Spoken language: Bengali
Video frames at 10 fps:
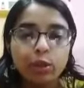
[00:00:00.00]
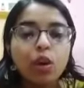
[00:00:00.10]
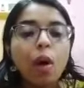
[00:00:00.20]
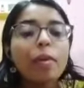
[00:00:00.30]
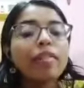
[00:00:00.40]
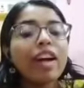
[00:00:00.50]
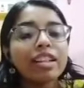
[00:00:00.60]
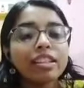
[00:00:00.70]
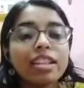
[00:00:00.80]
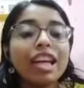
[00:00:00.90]
কবে
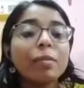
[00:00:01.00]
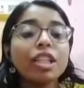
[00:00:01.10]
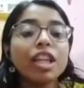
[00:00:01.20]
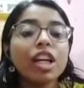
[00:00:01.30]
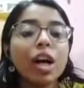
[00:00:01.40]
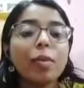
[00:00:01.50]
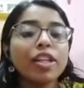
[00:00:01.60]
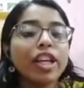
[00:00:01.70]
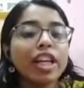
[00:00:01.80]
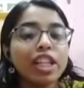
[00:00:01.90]
ভ্যাকসিন আবিষ্কার হবে
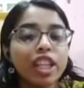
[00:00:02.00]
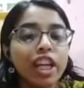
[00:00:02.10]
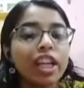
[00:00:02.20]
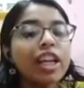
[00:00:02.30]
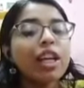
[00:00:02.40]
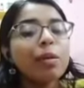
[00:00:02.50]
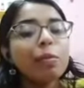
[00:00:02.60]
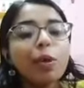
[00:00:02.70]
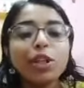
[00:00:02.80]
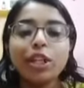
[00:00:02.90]
সেই আশায়
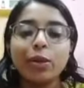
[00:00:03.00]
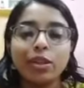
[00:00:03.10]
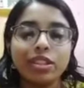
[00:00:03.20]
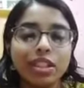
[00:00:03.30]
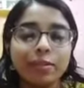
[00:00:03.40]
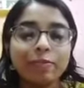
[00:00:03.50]
বসে রয়েছে